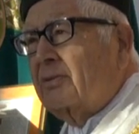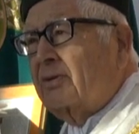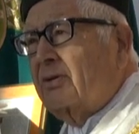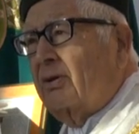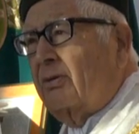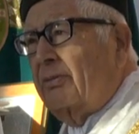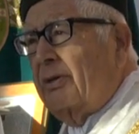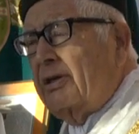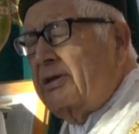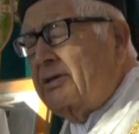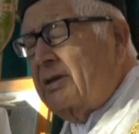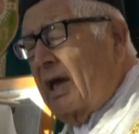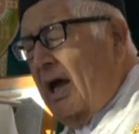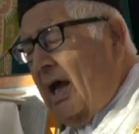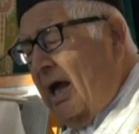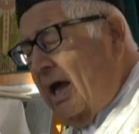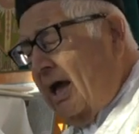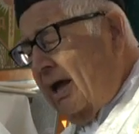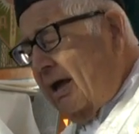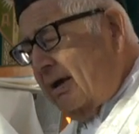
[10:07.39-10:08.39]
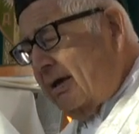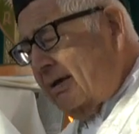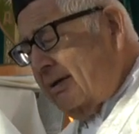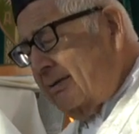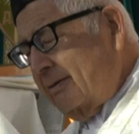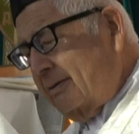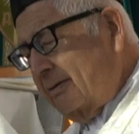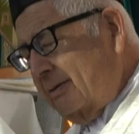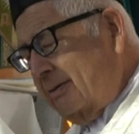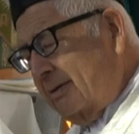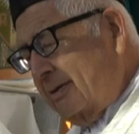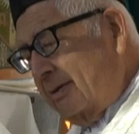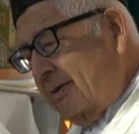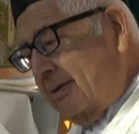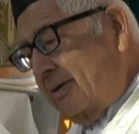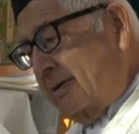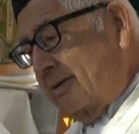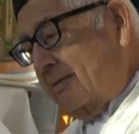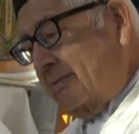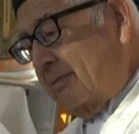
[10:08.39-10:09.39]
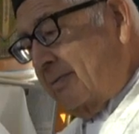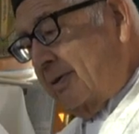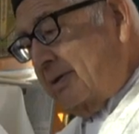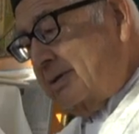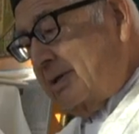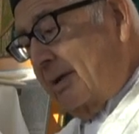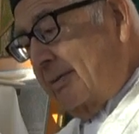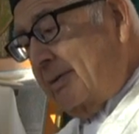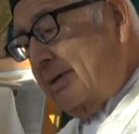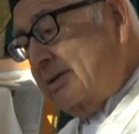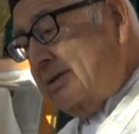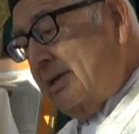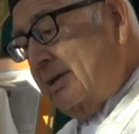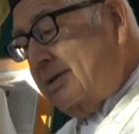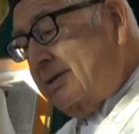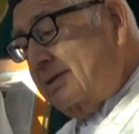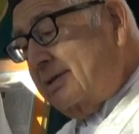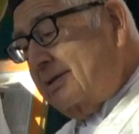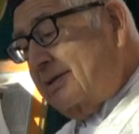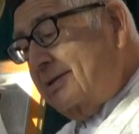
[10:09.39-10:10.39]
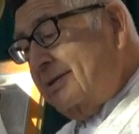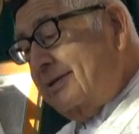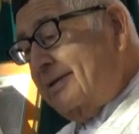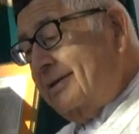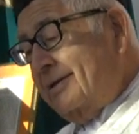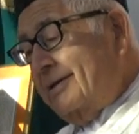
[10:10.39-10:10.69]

comenzar, pues a veces